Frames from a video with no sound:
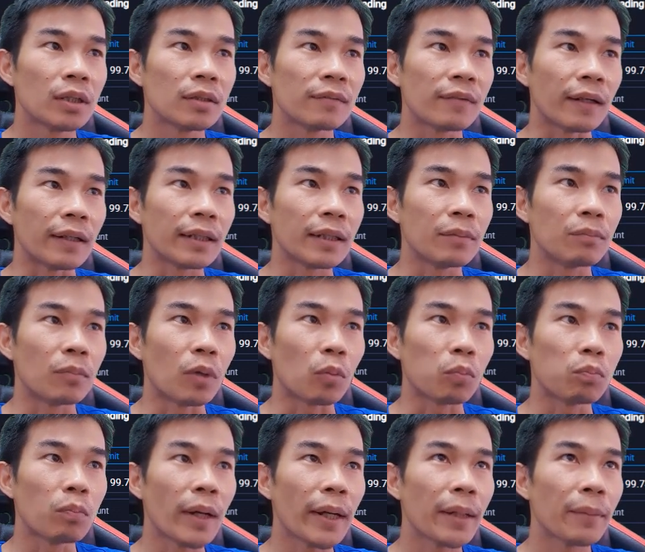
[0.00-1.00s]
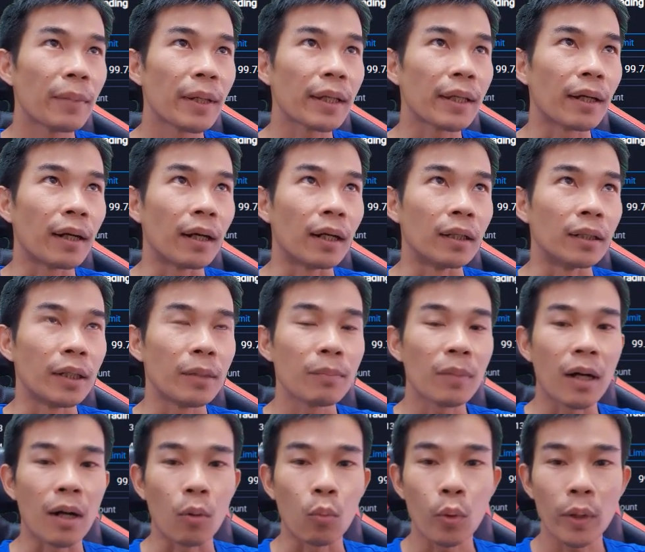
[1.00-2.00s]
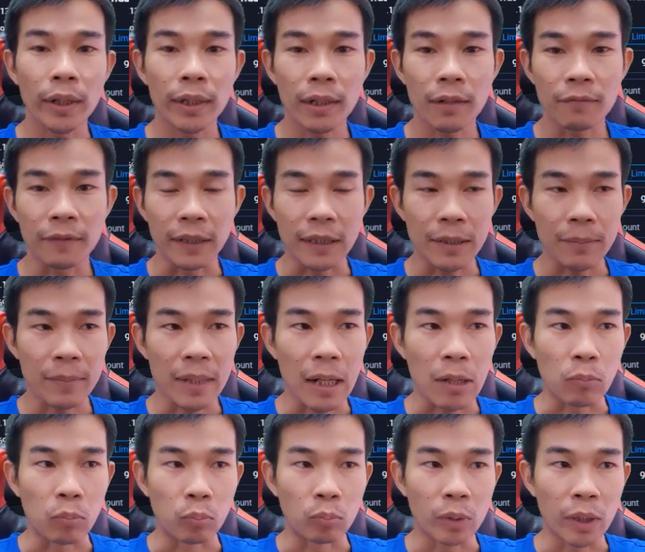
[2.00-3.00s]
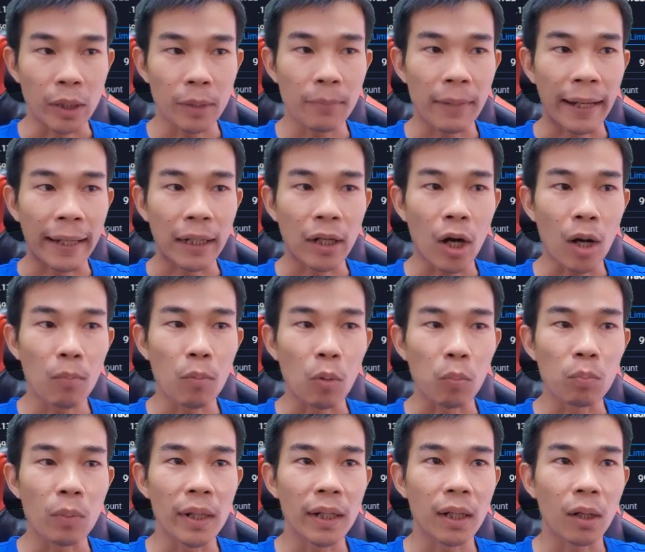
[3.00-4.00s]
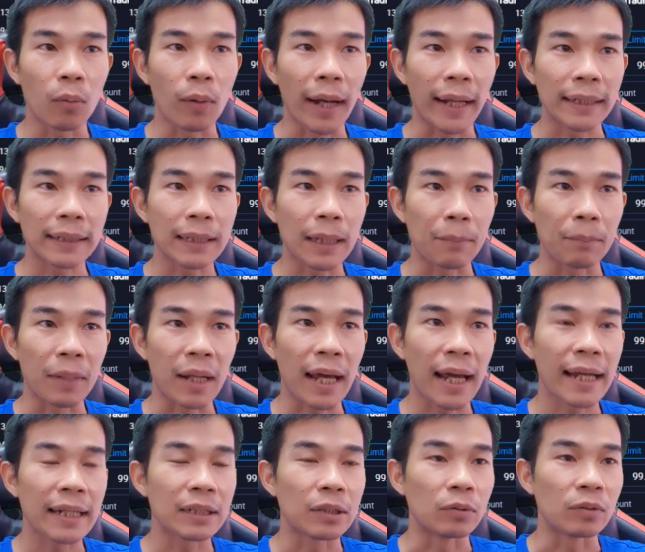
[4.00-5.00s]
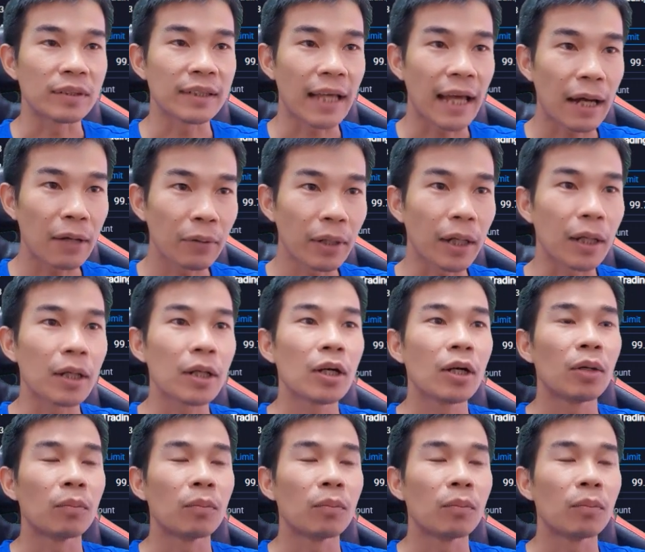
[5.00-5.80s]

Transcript: Như vậy thì một Pi bây giờ nếu mà quy ra Việt Nam đồng thì các bạn có một Pi là khoảng tầm là 2,6 triệu ha.